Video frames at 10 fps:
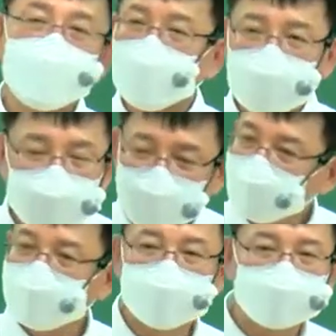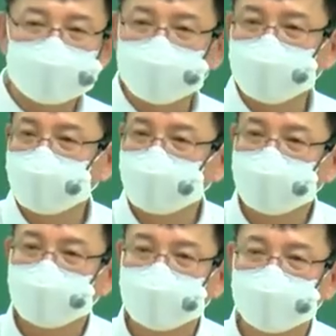합격이라니까요.
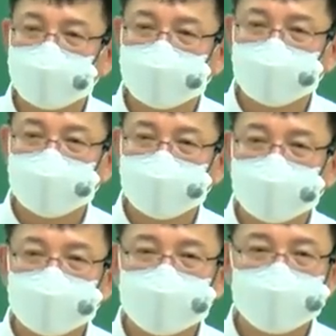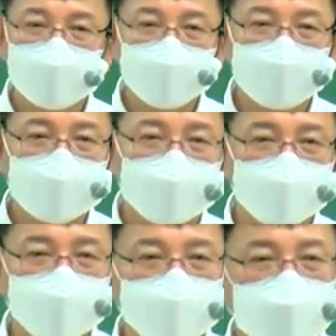그러니까 여러분들은 뭐야?
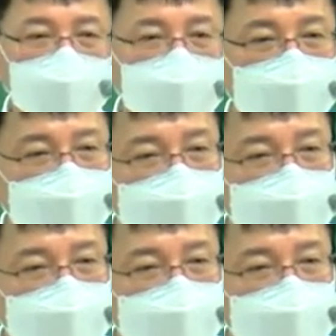팔